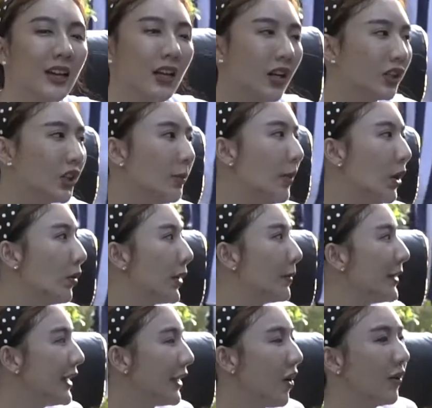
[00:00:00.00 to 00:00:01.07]
ก็ต้องบอกว่า
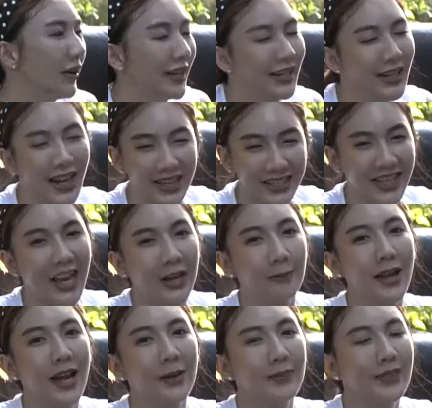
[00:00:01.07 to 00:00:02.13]
มีของเล่นหลายอย่าง
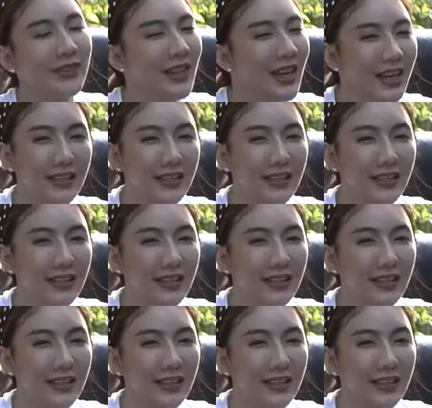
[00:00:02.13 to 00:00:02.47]
มากมีสไล